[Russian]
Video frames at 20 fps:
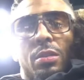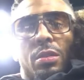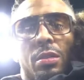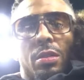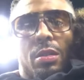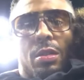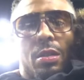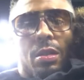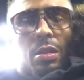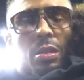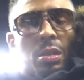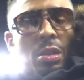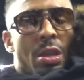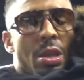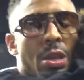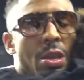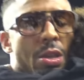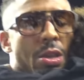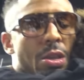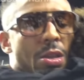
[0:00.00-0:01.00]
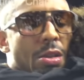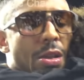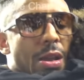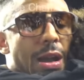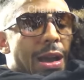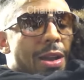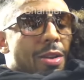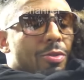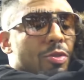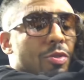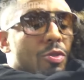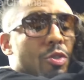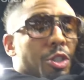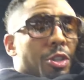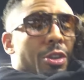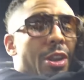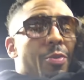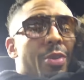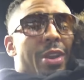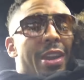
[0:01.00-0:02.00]
фанатам бокса.
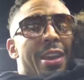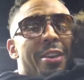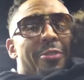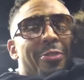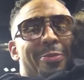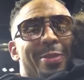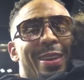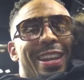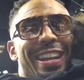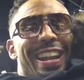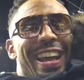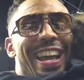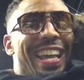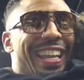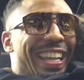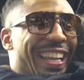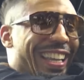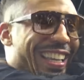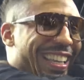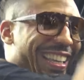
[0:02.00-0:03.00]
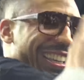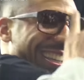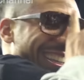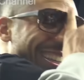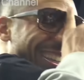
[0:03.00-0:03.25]
Думаешь, они захотят меня слушать?